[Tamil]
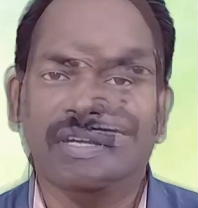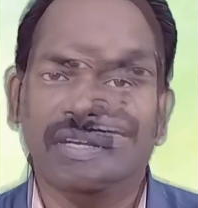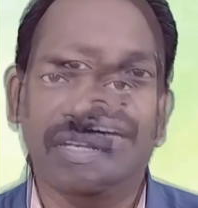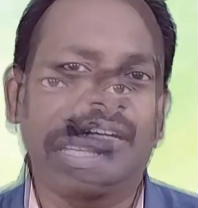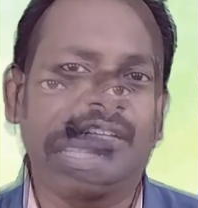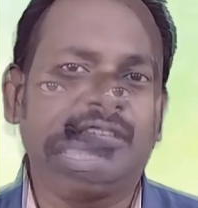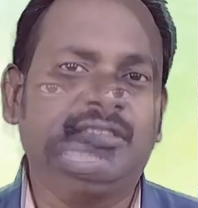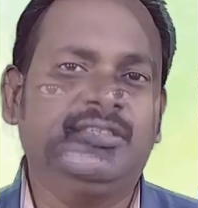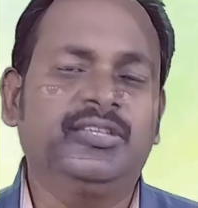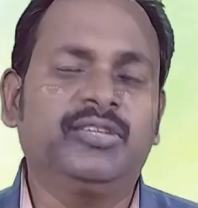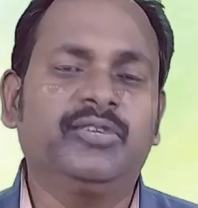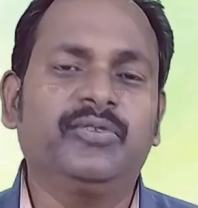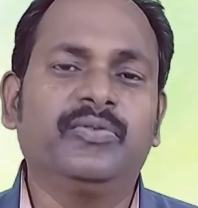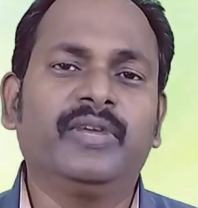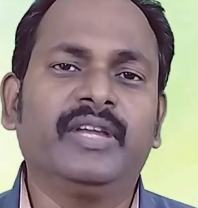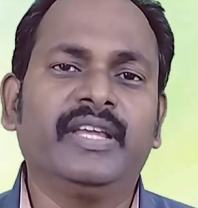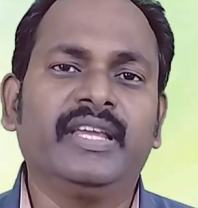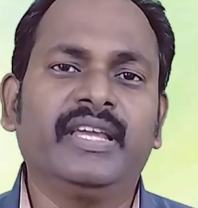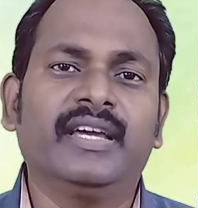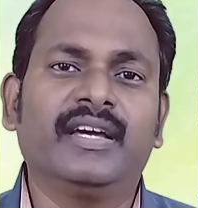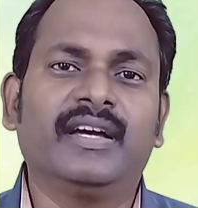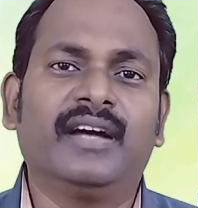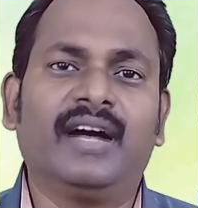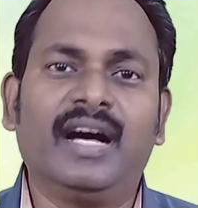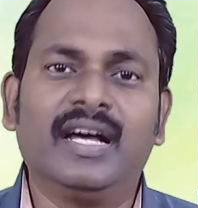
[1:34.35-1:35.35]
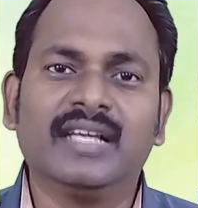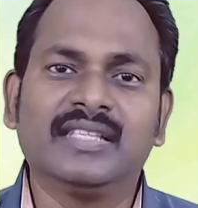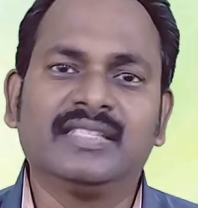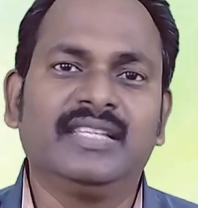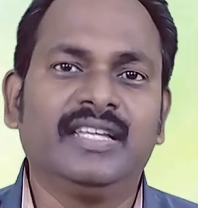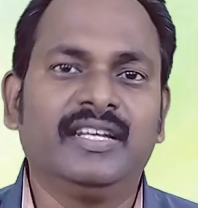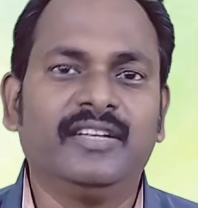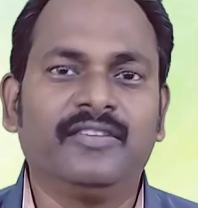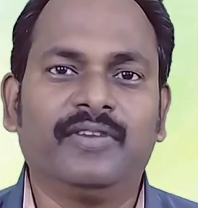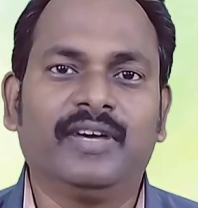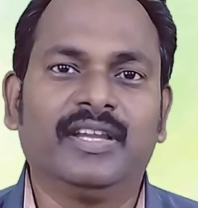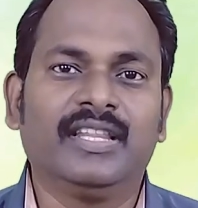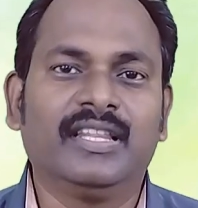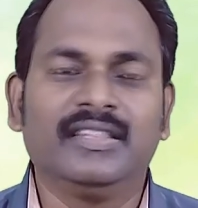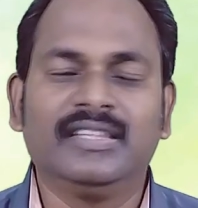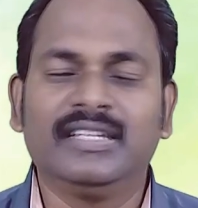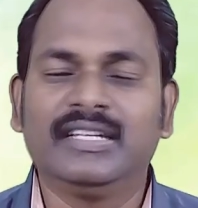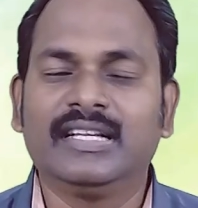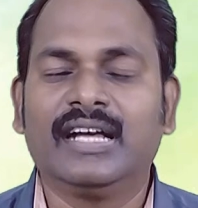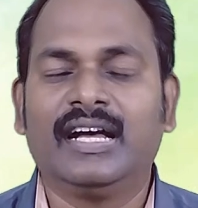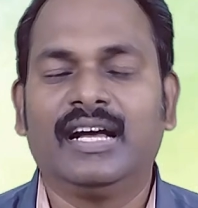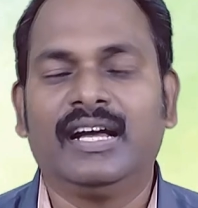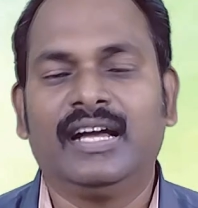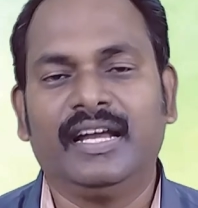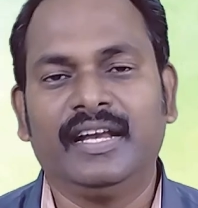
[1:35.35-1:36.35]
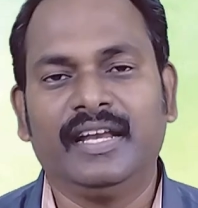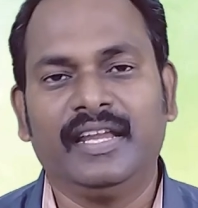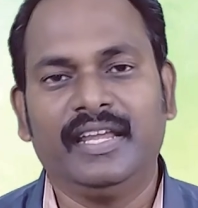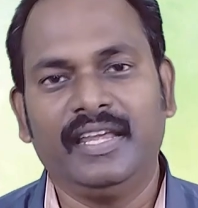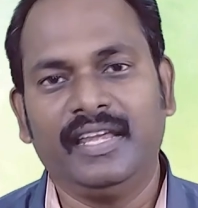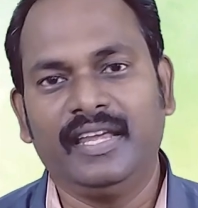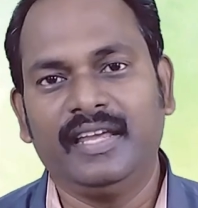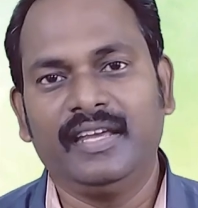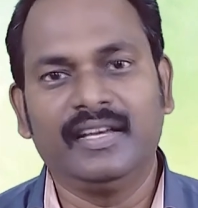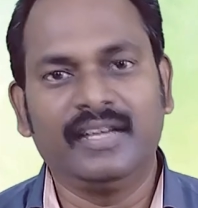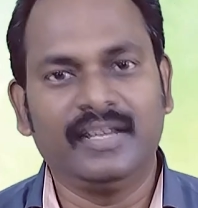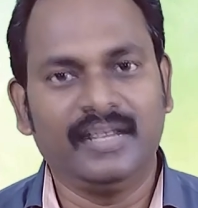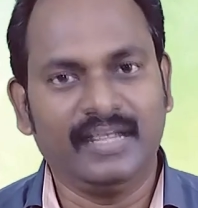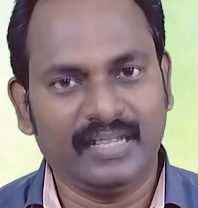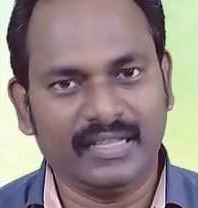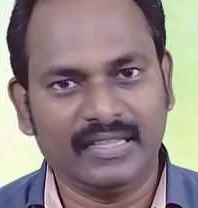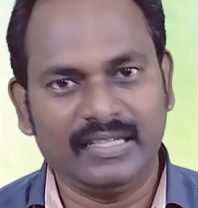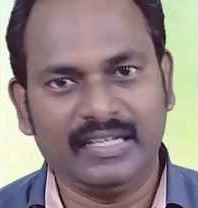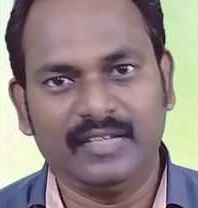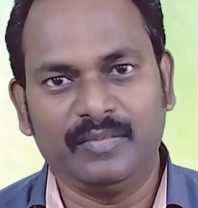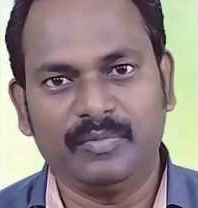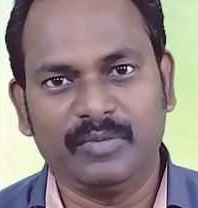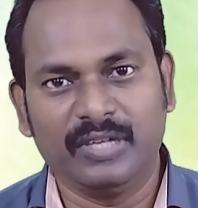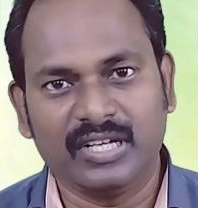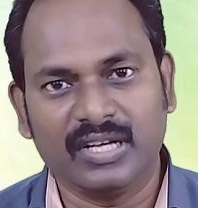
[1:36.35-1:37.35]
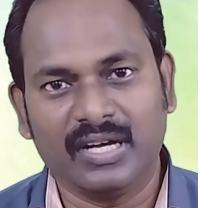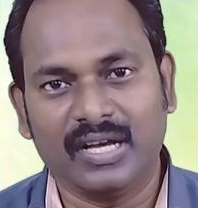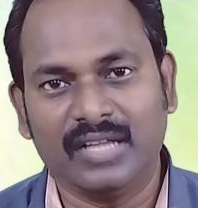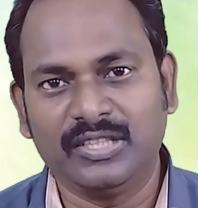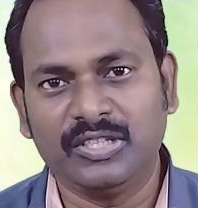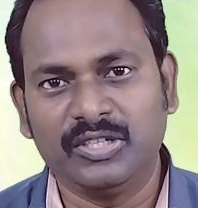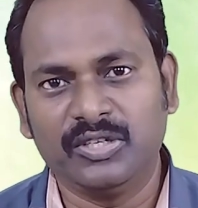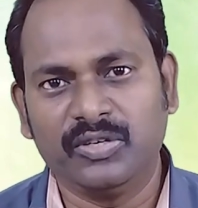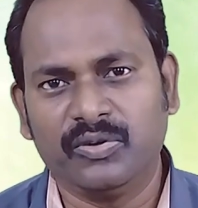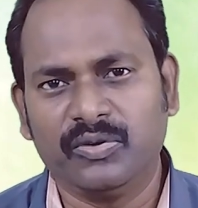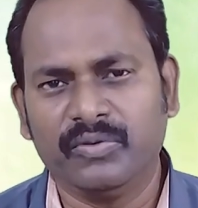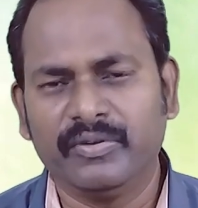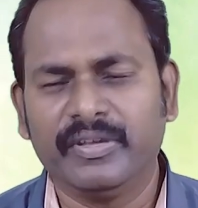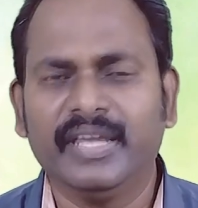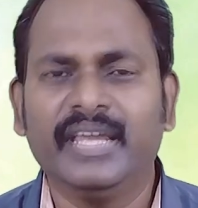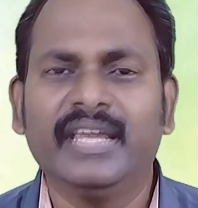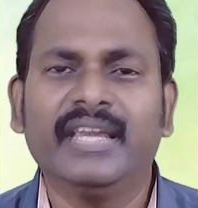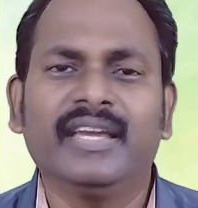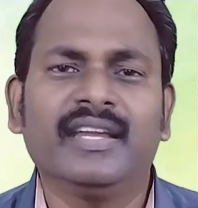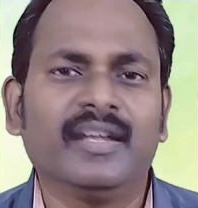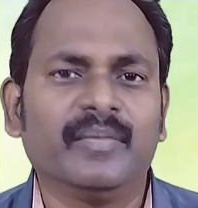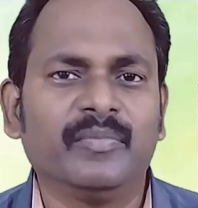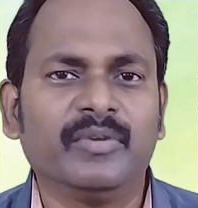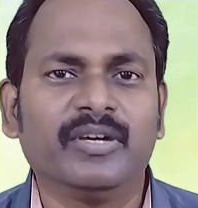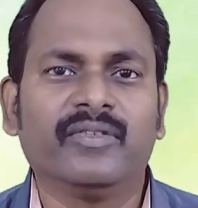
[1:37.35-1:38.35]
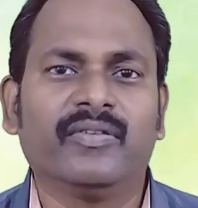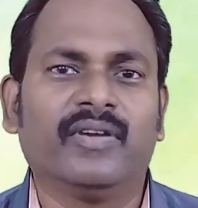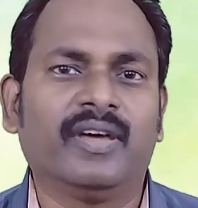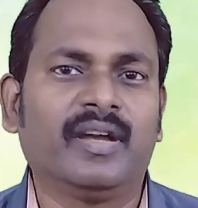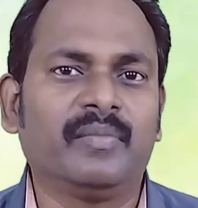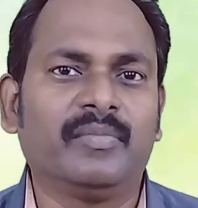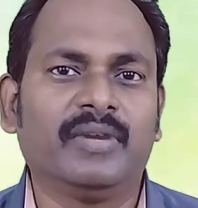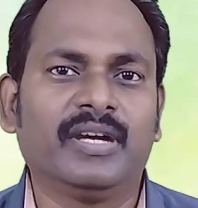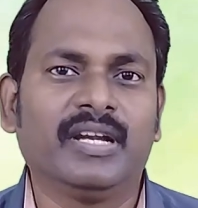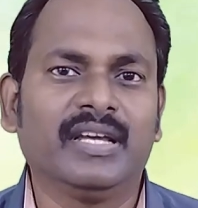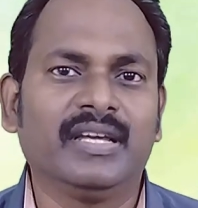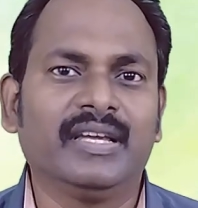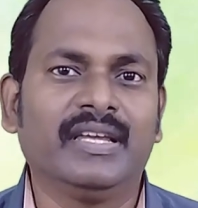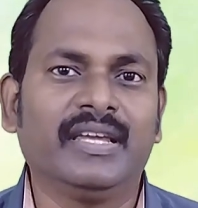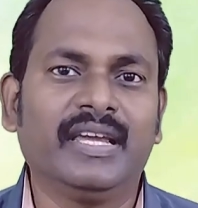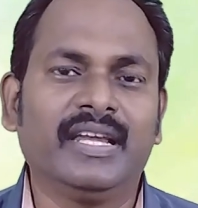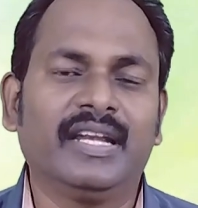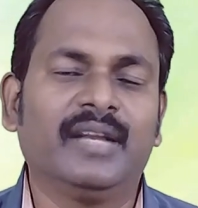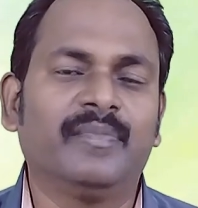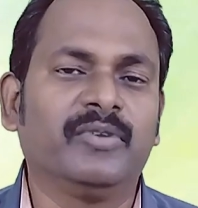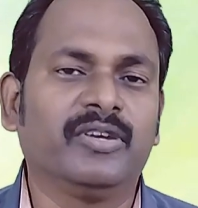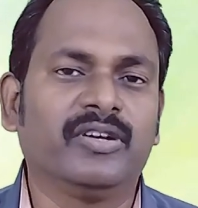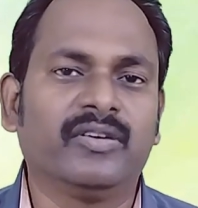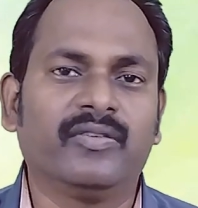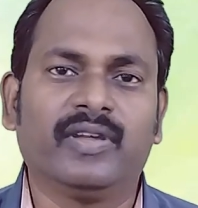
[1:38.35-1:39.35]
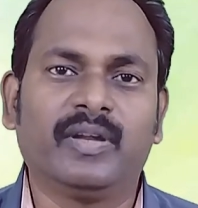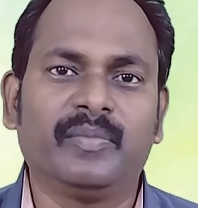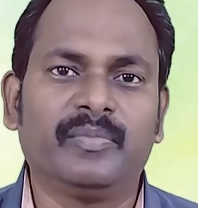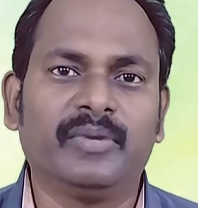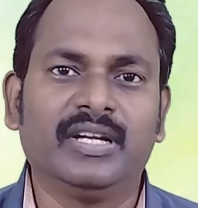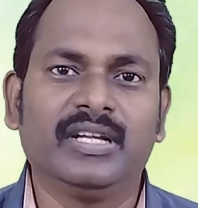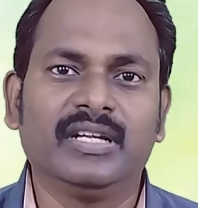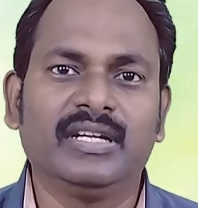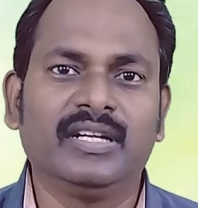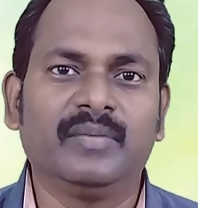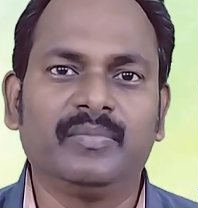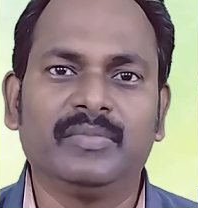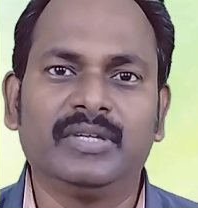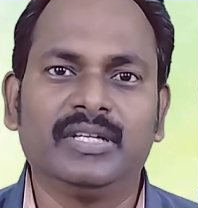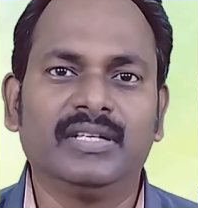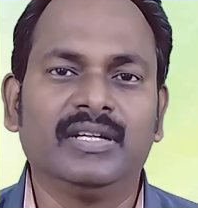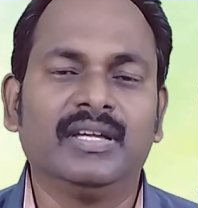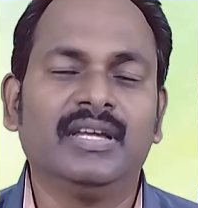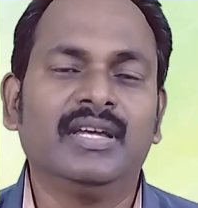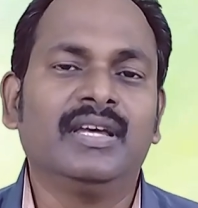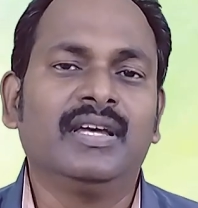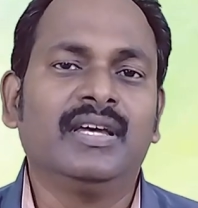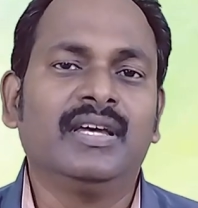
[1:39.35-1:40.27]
கர்த்தருடைய ஆசீர்வாதத்துக்காக அநேக நேரத்தில் நம்ம காத்திருக்கோம் ஏன் நமக்கு வர ஏன் நமக்கு வர நம்ம